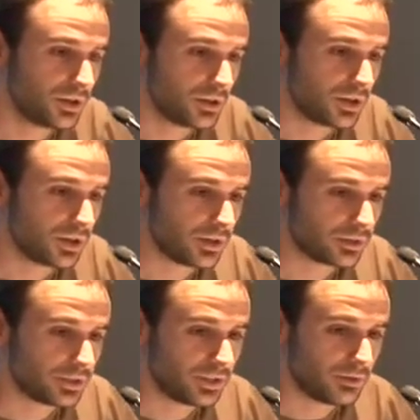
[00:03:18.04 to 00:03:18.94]

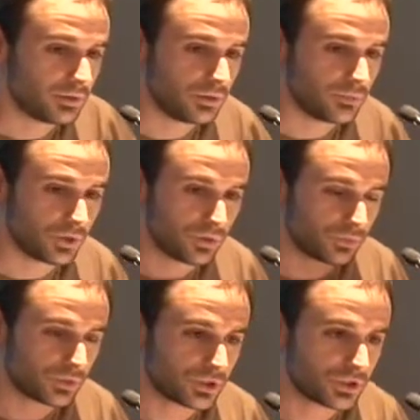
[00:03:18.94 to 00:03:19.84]
ah, tienen, bueno,
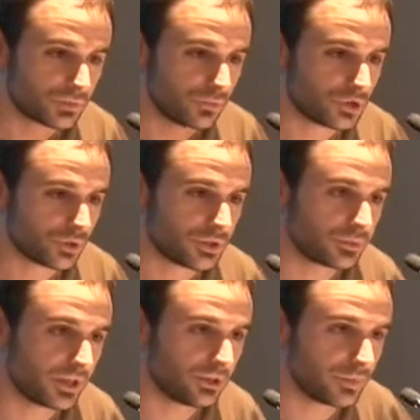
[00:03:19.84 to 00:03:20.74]
pues es mucho más
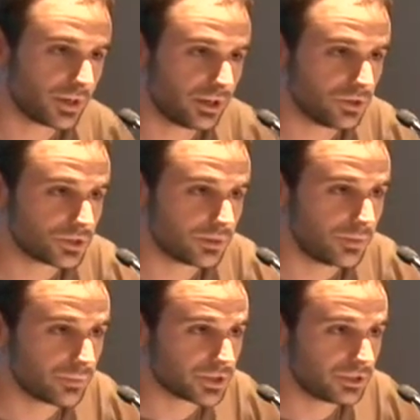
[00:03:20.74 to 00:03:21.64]
barato para ellos
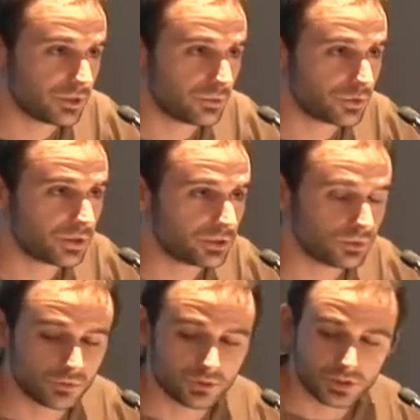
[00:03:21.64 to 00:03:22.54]
también presentar un
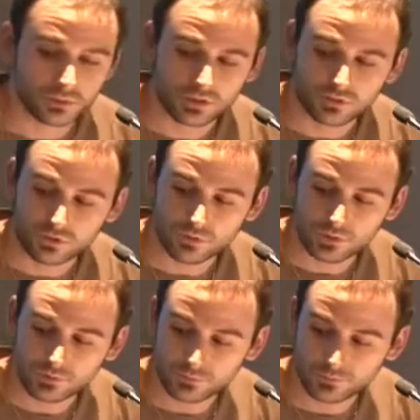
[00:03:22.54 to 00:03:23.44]
proyecto en nuestra plataforma.